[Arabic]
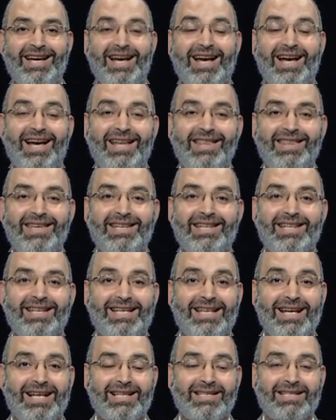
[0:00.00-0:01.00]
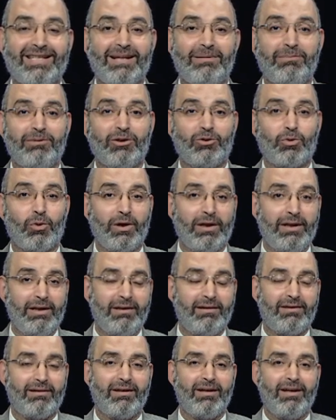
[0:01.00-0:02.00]
هذه الجلسة
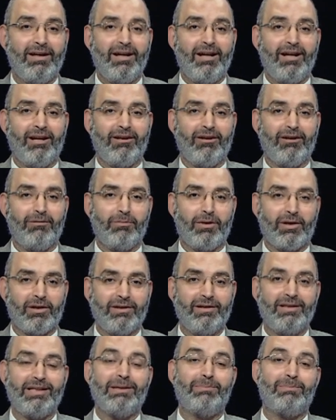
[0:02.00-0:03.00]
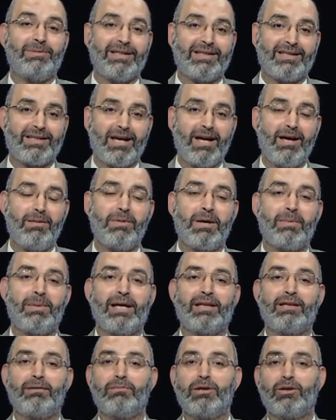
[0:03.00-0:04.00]
بتعيد للمريض الابتسامة
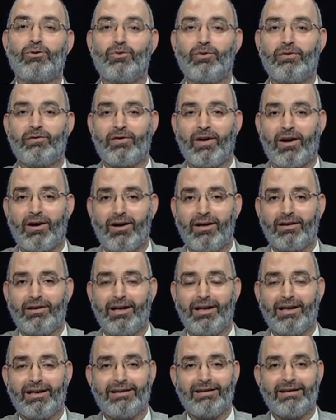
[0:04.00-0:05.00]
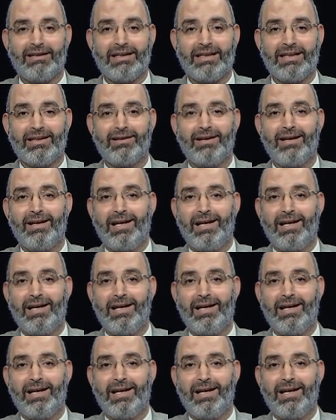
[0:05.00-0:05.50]
بعد ما يكون فقدها نتيجة